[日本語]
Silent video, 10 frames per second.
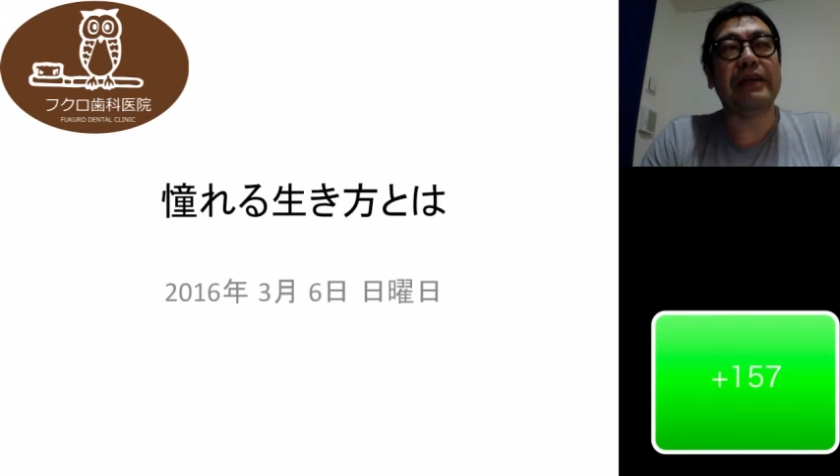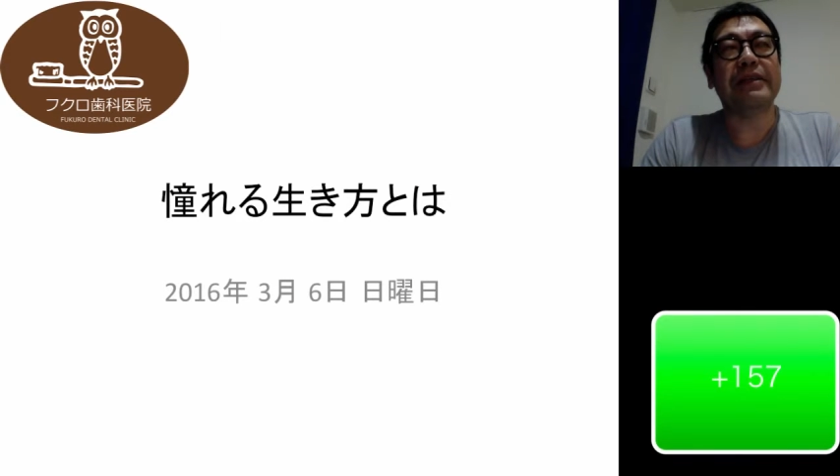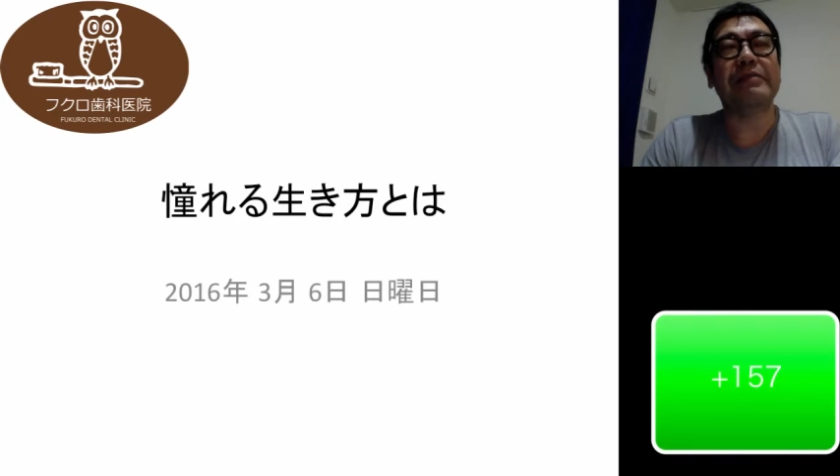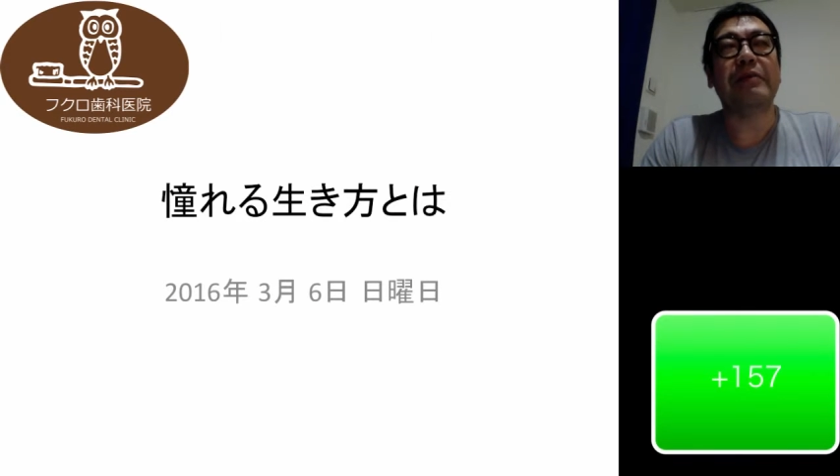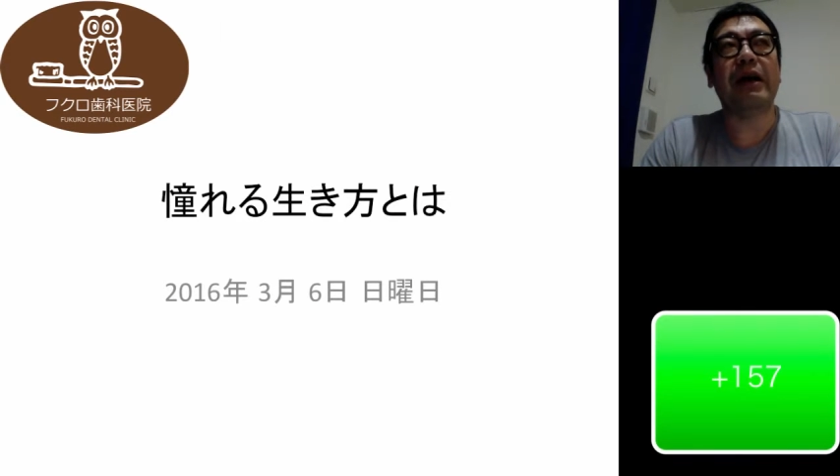
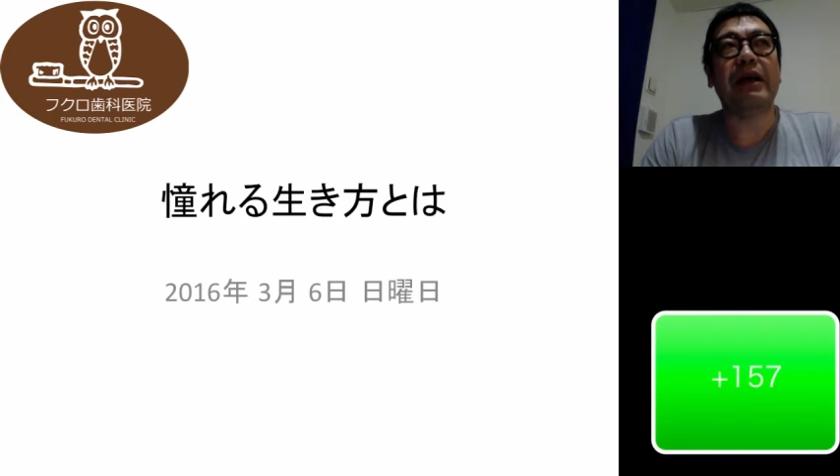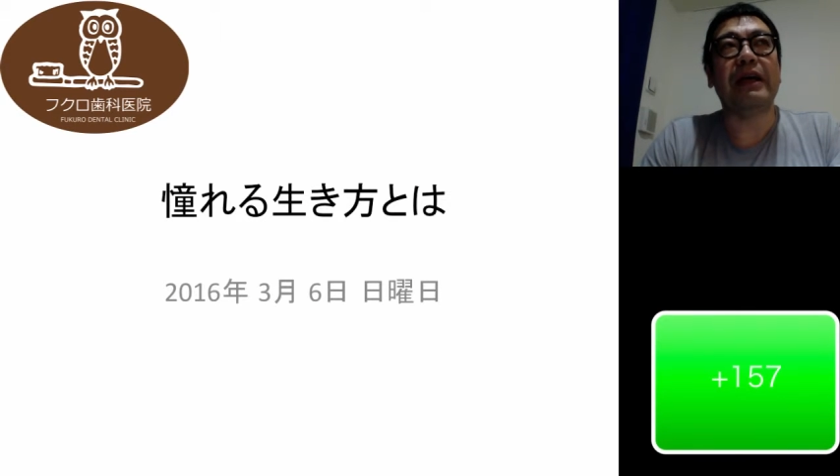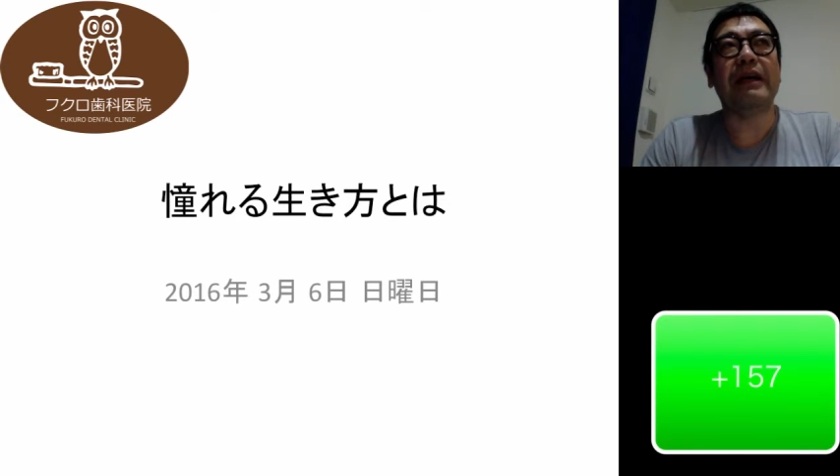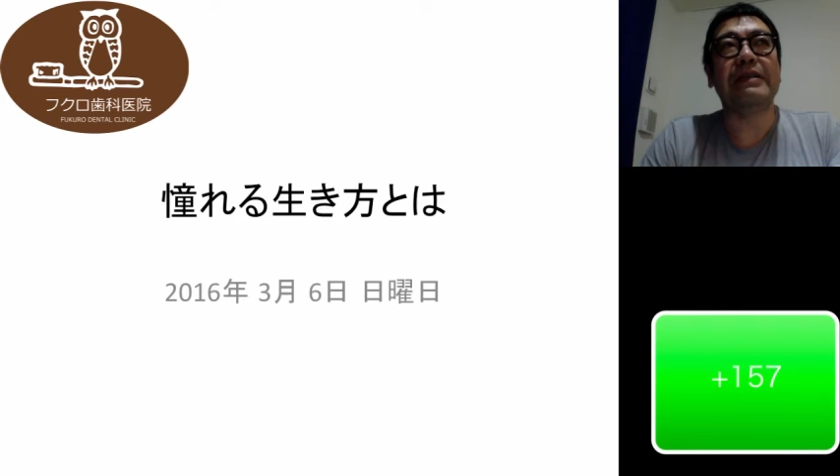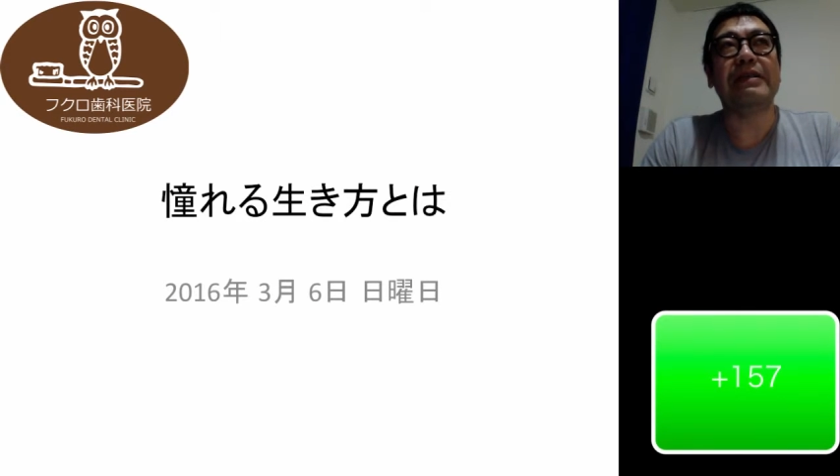実は、
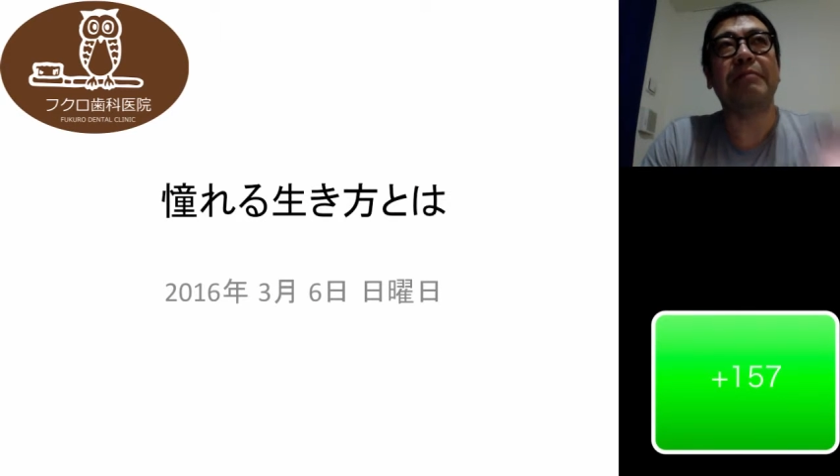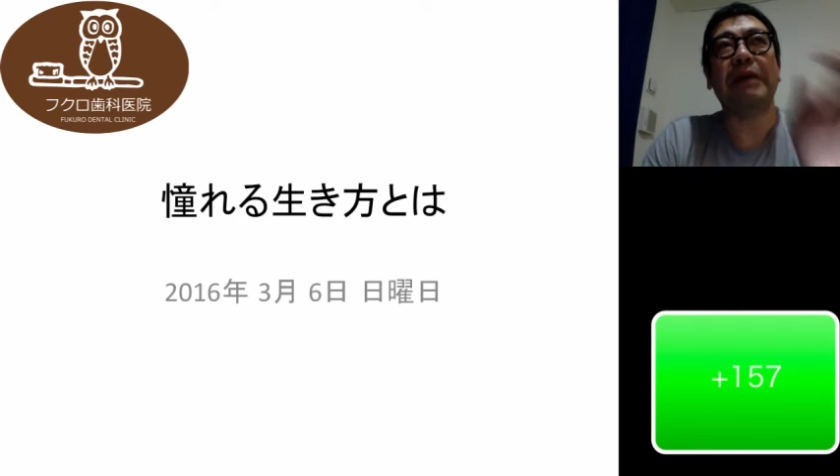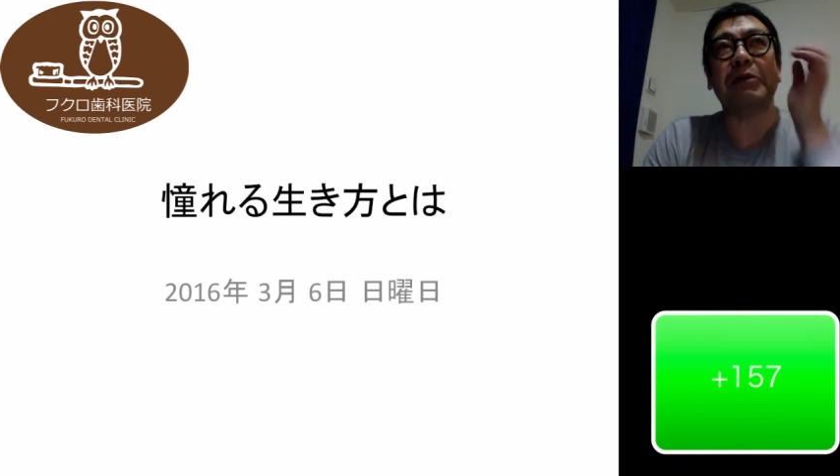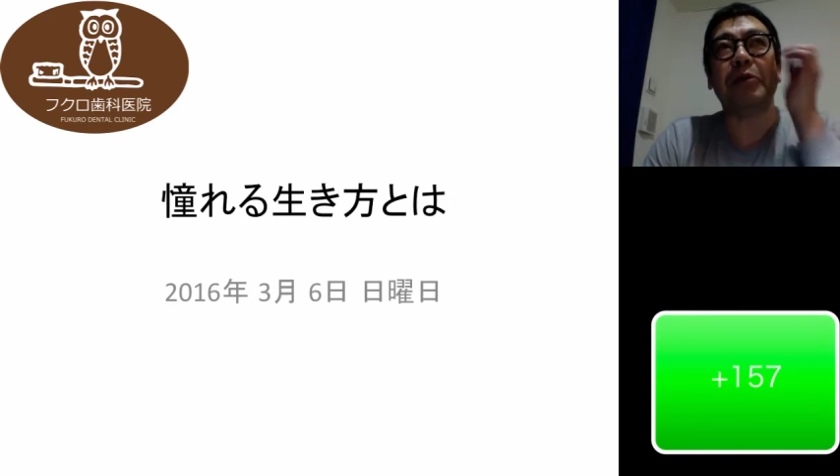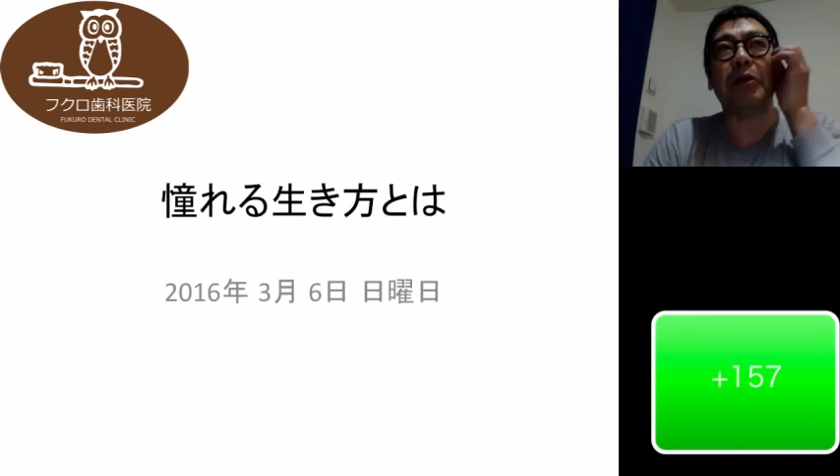えー、先
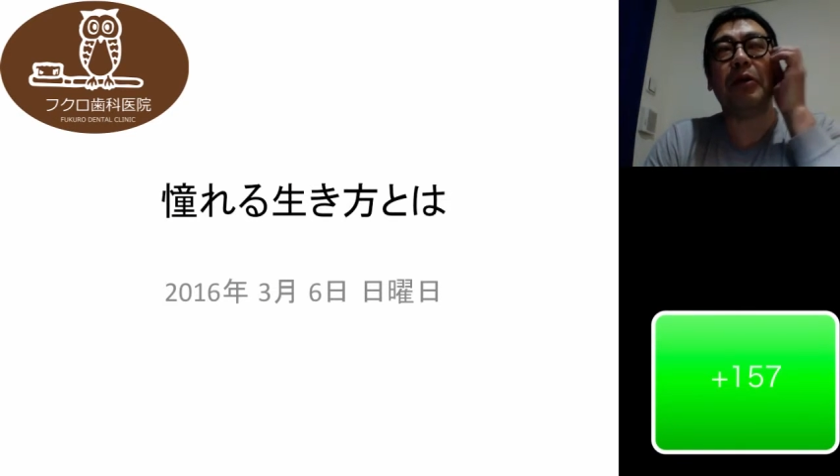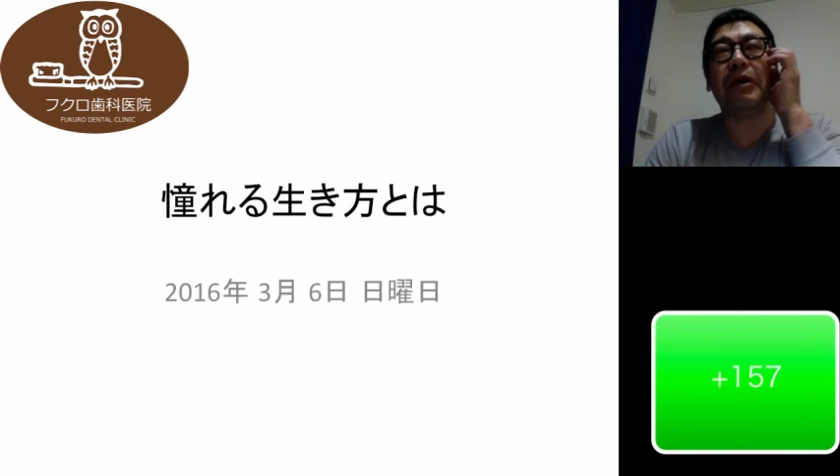輩と、